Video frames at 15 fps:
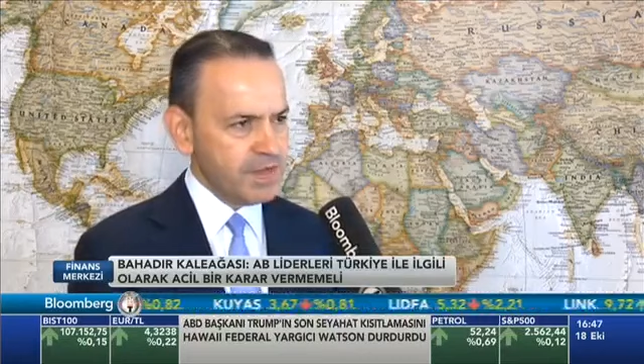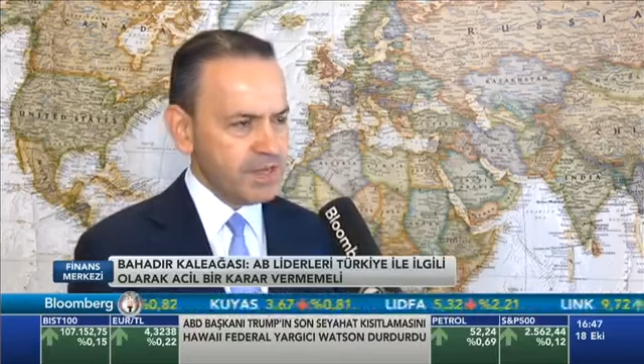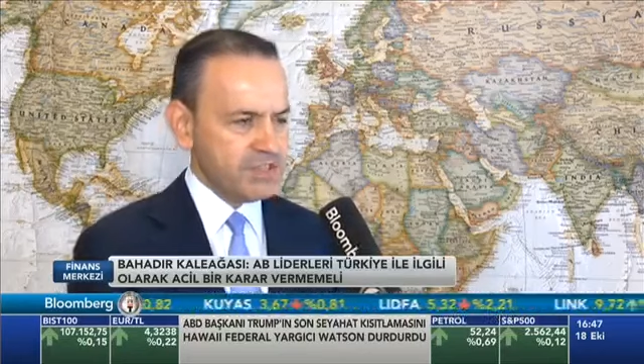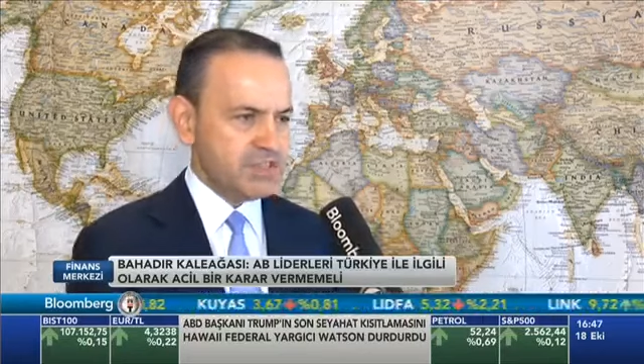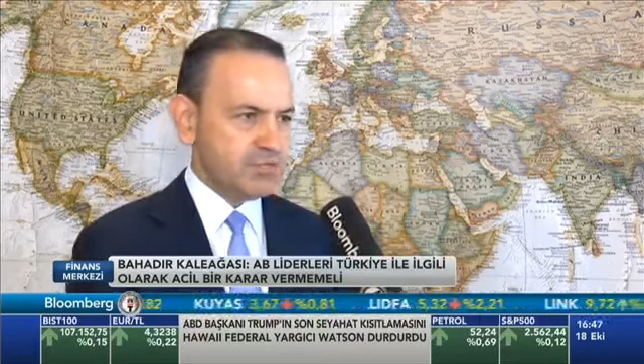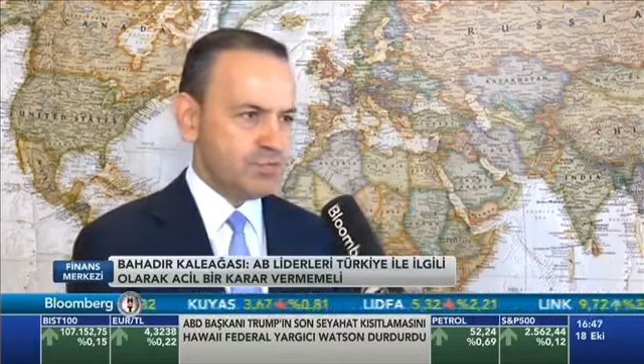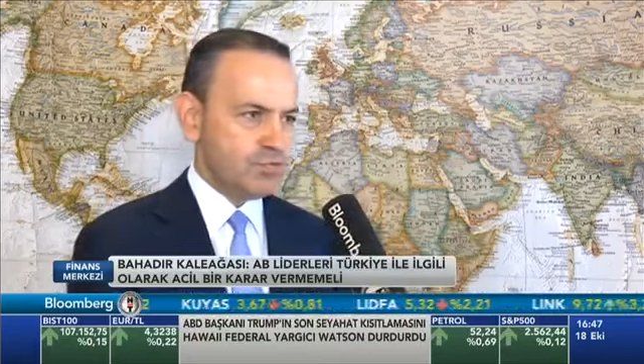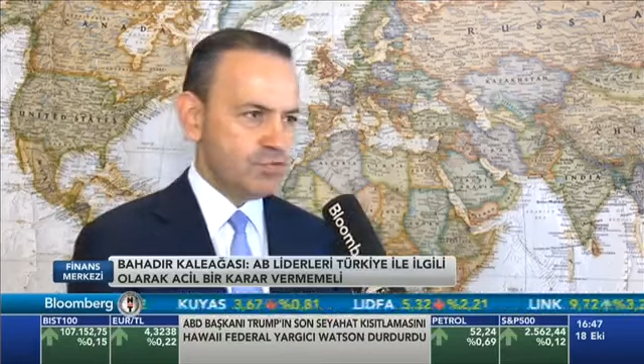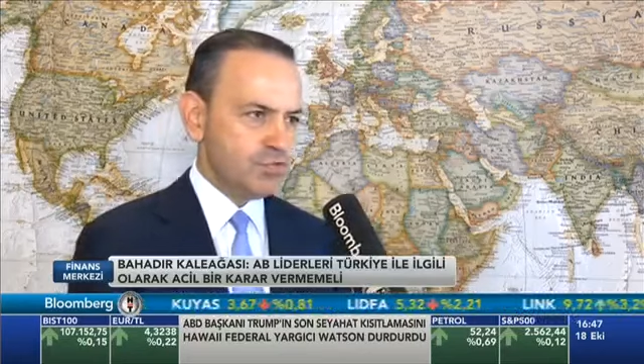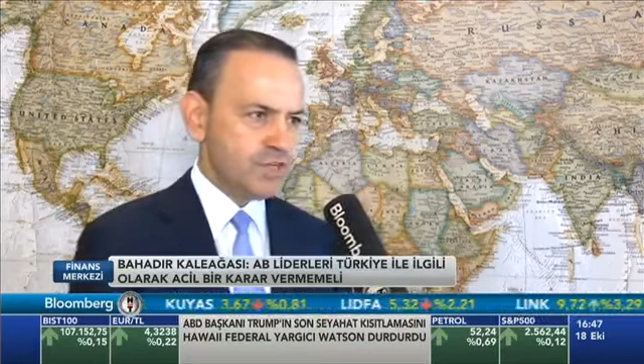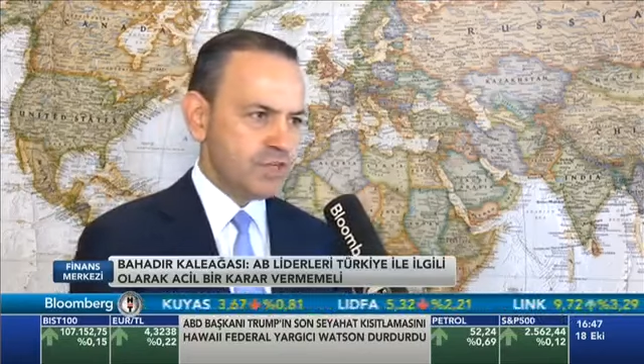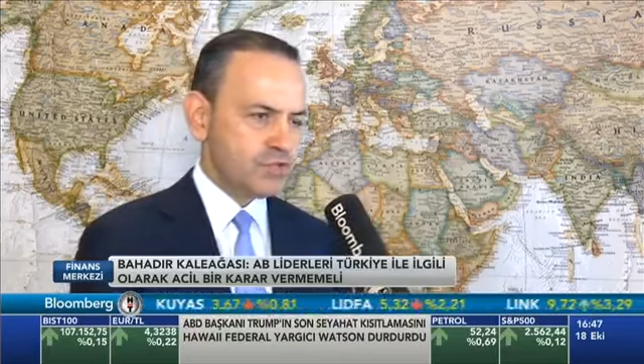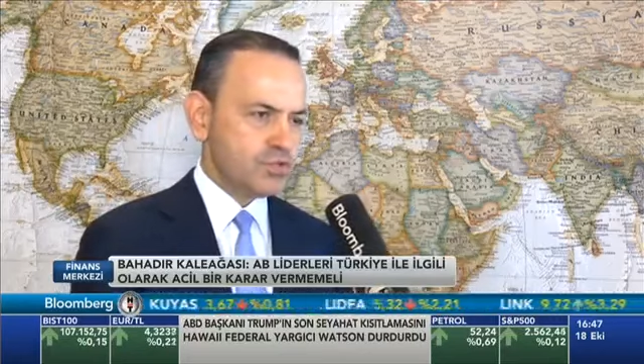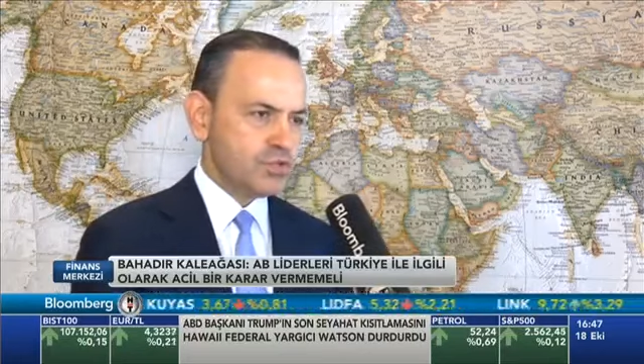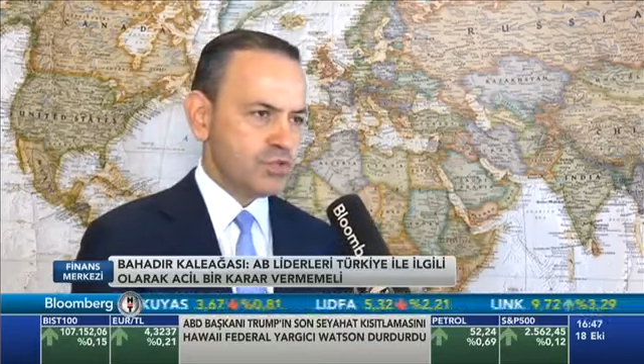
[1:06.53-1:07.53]
E şimdi
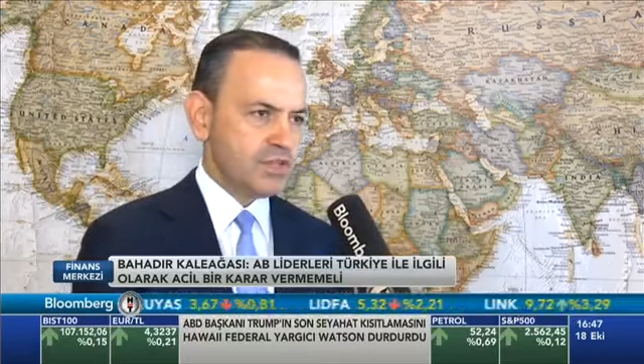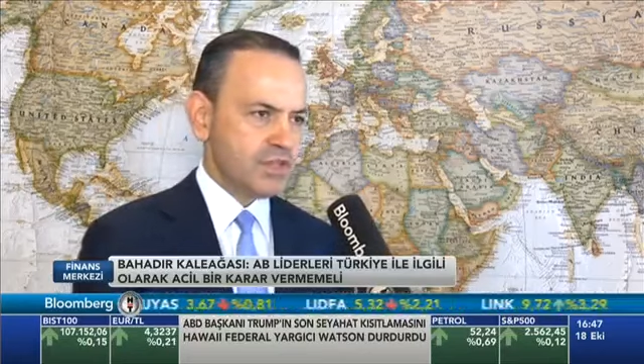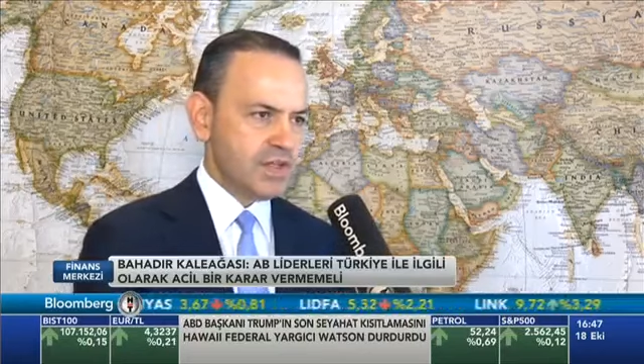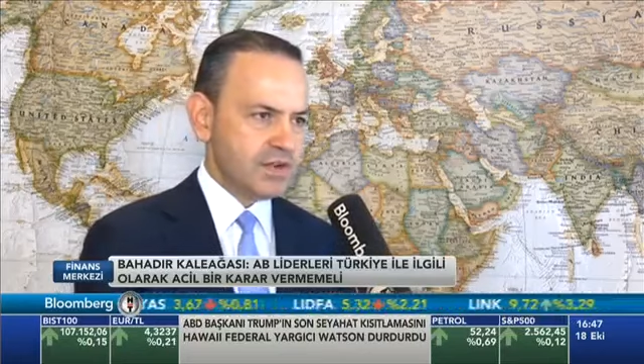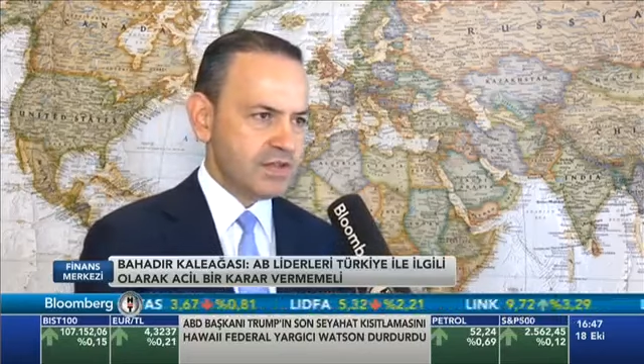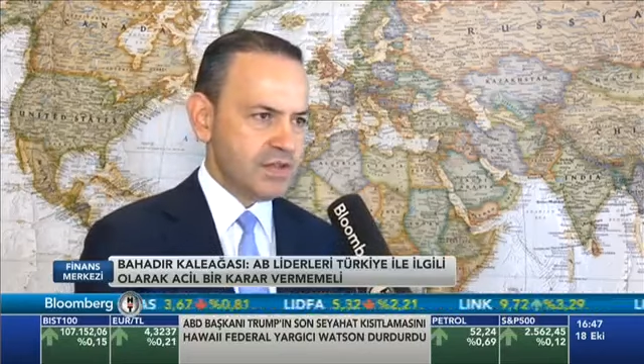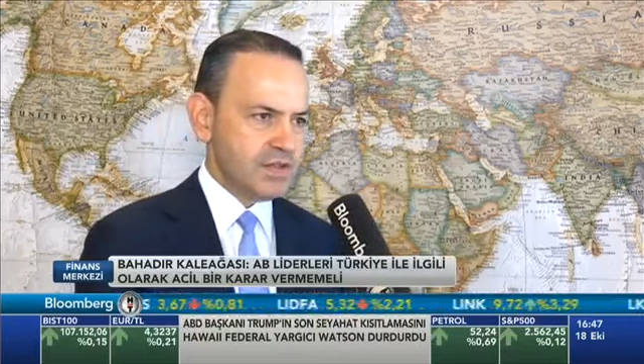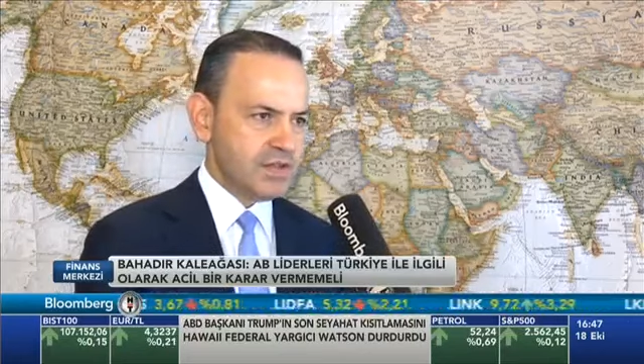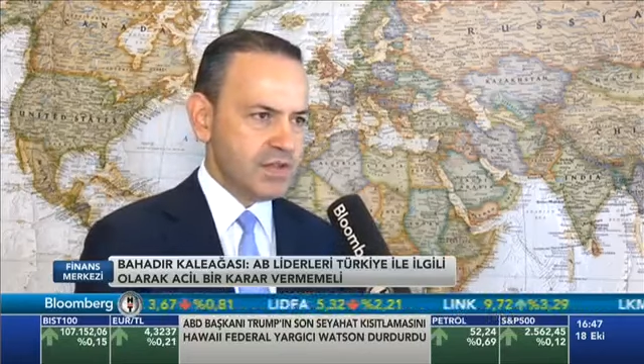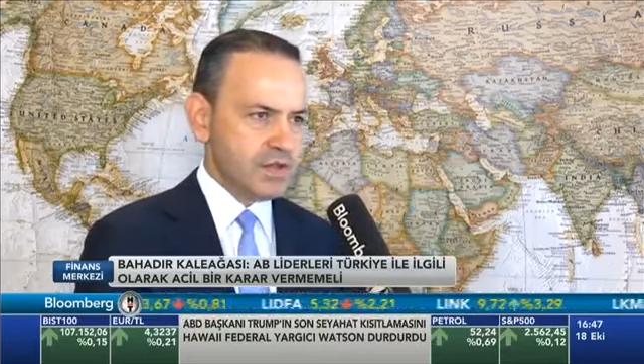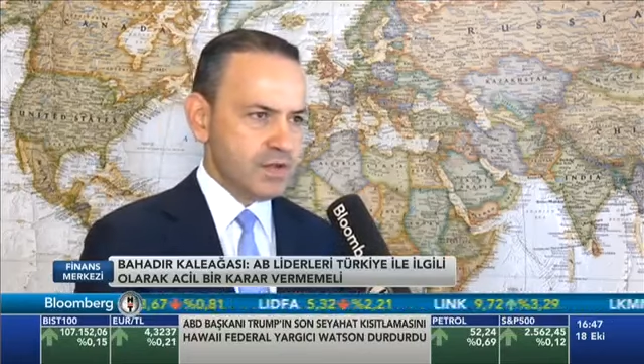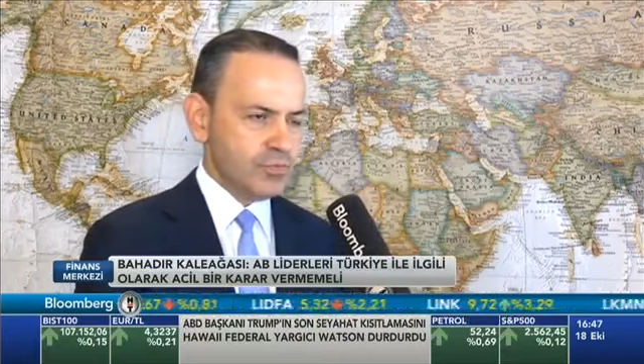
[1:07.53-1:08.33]
Türkiye son yıllarda